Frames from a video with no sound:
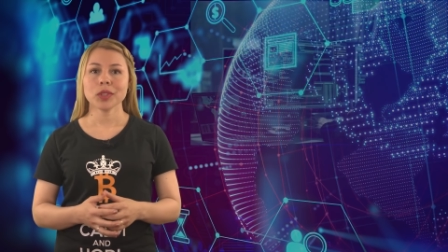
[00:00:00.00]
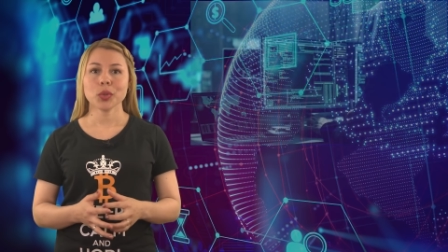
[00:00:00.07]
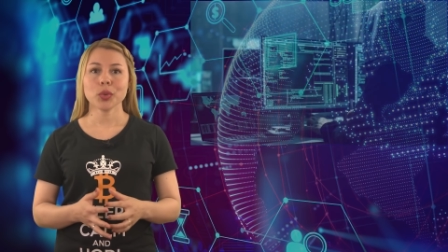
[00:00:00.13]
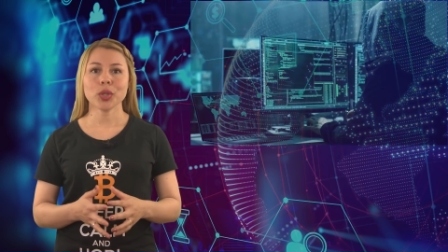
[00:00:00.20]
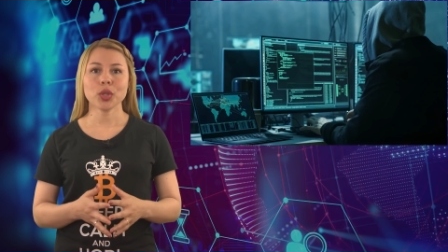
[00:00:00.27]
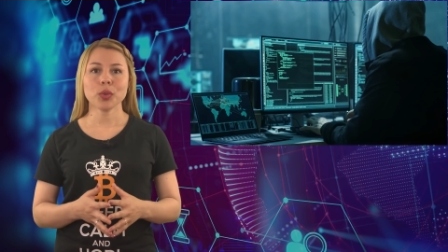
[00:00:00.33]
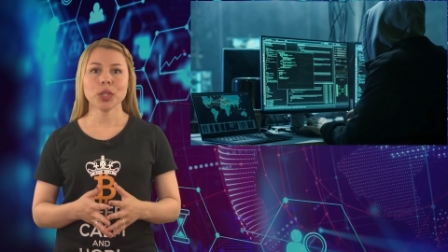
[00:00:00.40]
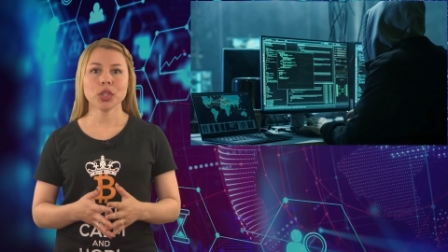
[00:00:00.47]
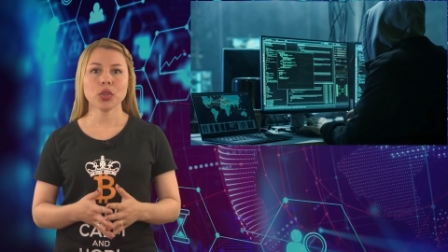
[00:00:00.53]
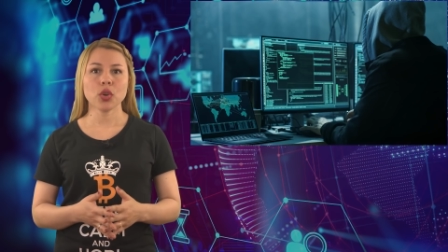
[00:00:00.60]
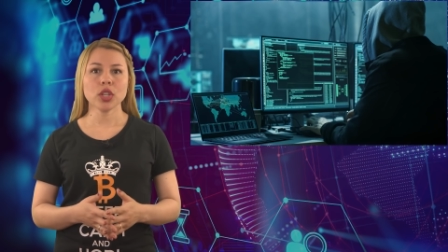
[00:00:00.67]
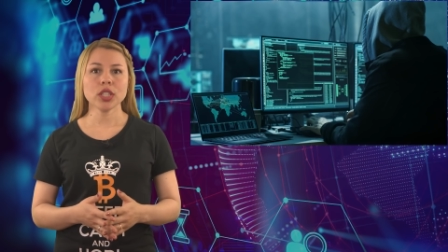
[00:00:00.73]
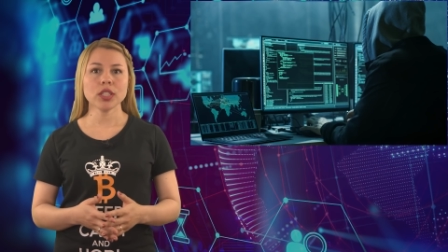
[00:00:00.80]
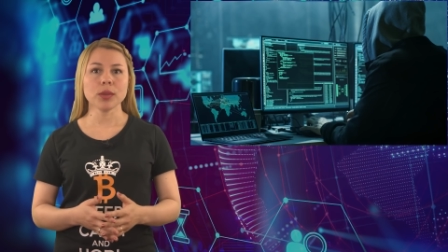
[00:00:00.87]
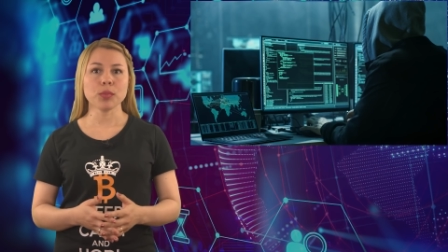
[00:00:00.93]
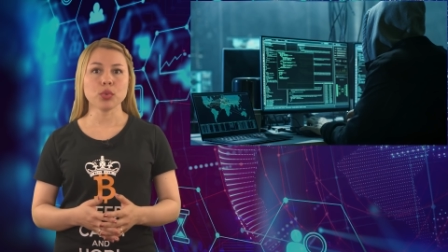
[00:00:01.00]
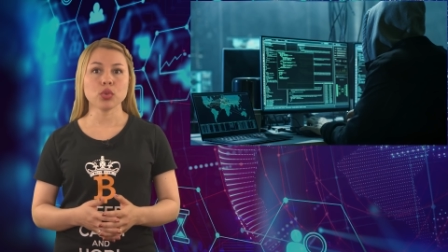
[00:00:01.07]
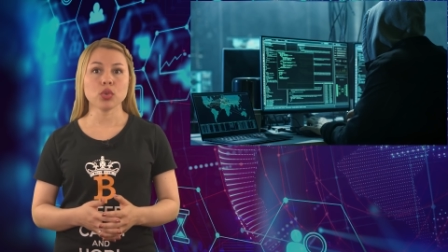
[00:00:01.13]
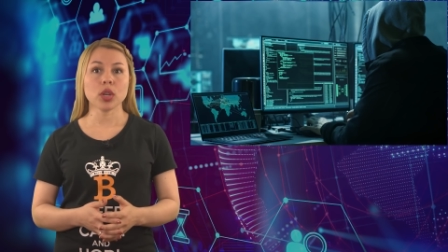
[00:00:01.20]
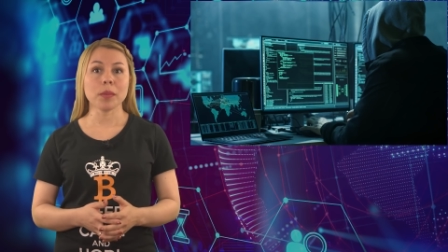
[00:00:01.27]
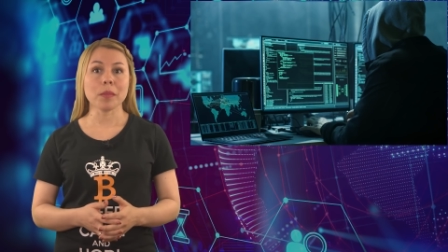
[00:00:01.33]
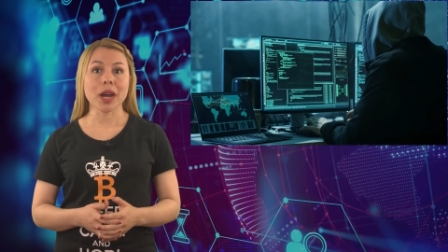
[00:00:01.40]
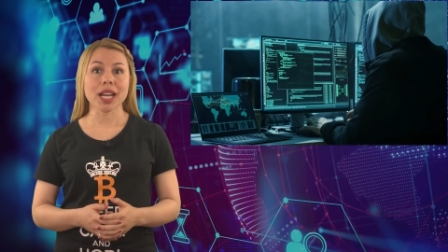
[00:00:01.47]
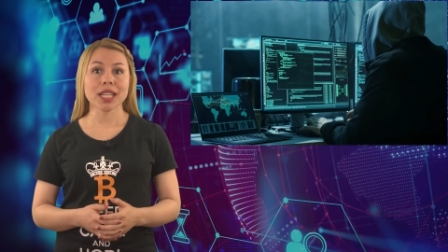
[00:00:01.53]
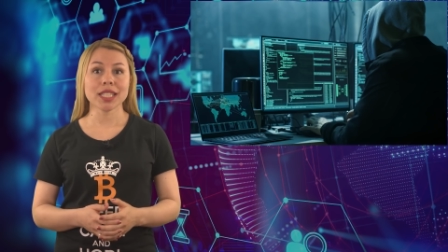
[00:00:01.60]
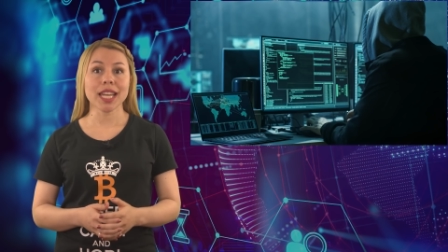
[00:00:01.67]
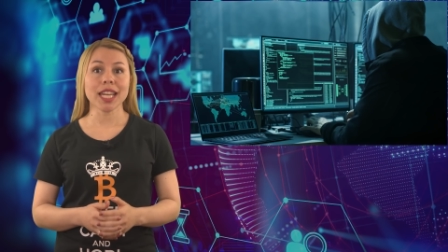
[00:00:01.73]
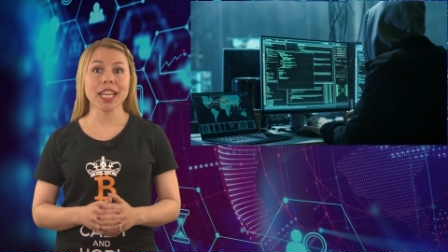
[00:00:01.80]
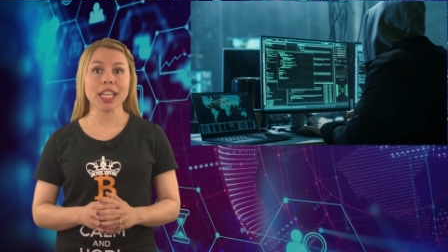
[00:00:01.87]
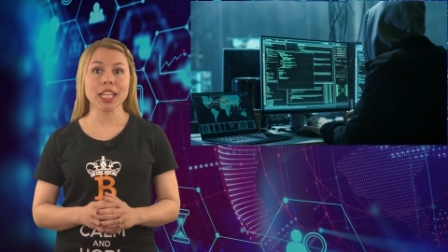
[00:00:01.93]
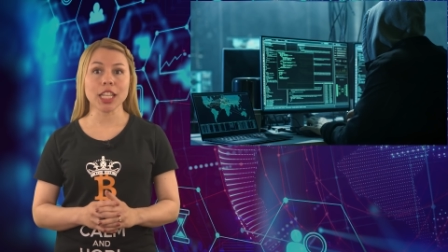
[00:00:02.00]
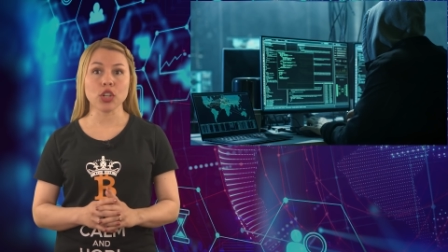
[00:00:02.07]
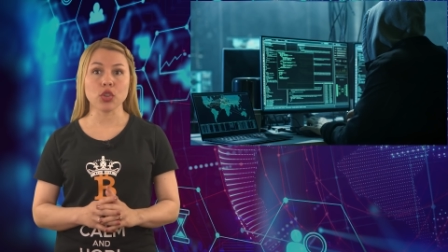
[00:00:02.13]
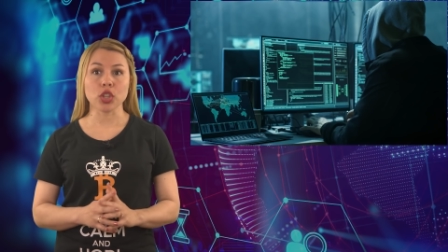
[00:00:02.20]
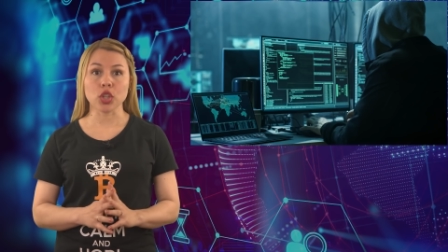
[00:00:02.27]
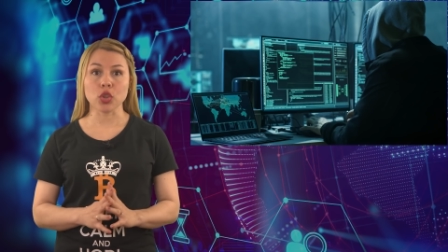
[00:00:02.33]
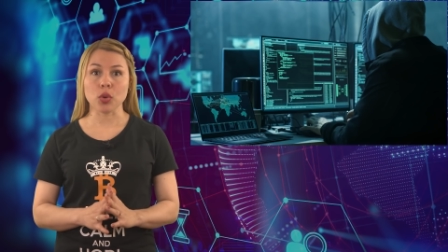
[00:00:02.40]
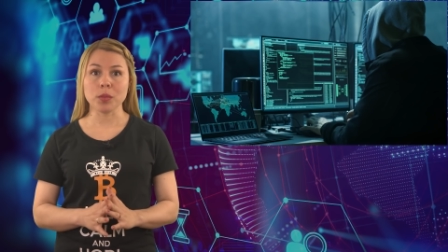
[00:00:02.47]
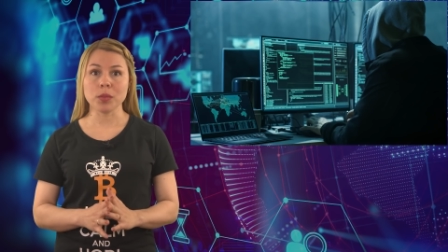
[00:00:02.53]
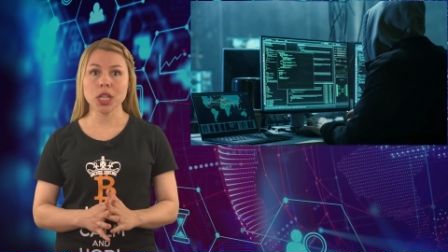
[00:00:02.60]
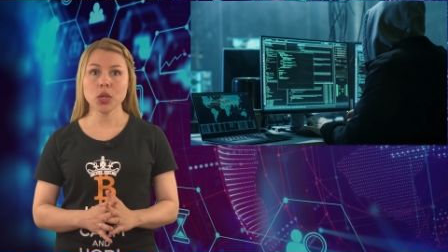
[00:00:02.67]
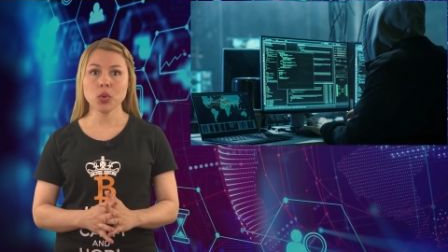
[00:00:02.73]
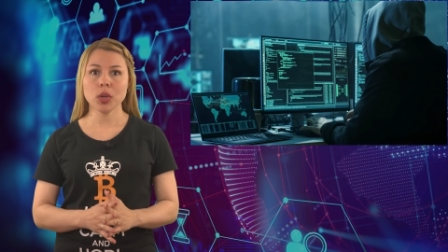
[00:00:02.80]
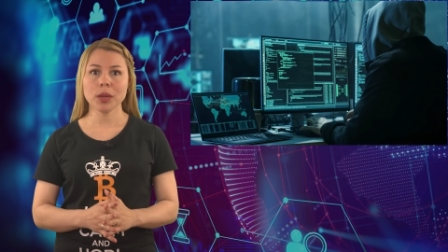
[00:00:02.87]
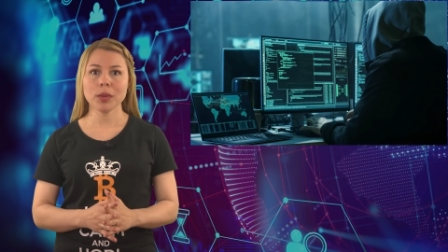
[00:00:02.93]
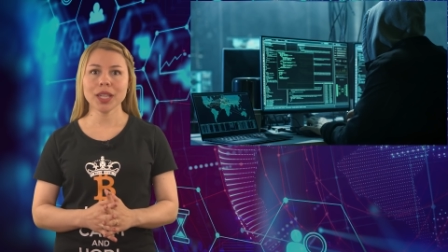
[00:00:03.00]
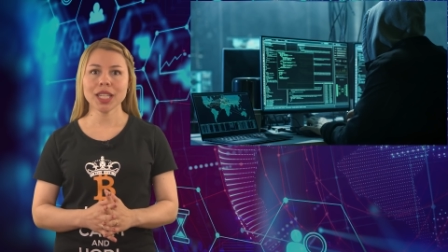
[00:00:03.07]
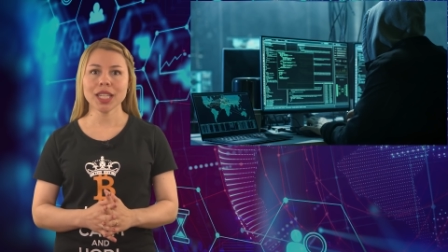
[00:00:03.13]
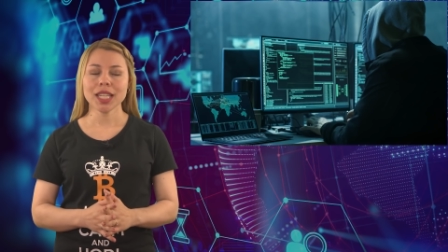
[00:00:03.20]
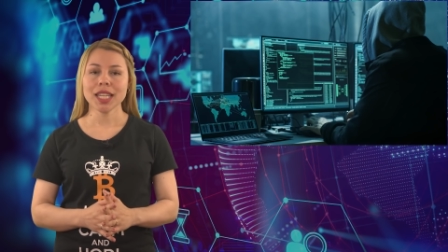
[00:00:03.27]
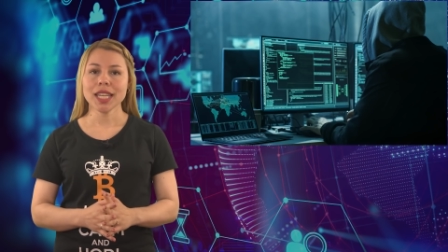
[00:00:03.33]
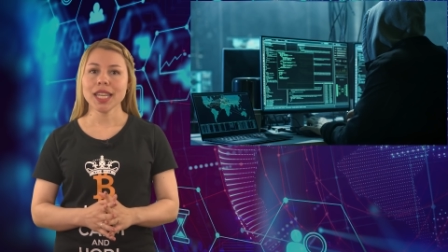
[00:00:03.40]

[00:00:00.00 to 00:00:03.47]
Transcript: Cuando Bitcoin se puso en marcha en enero de 2009,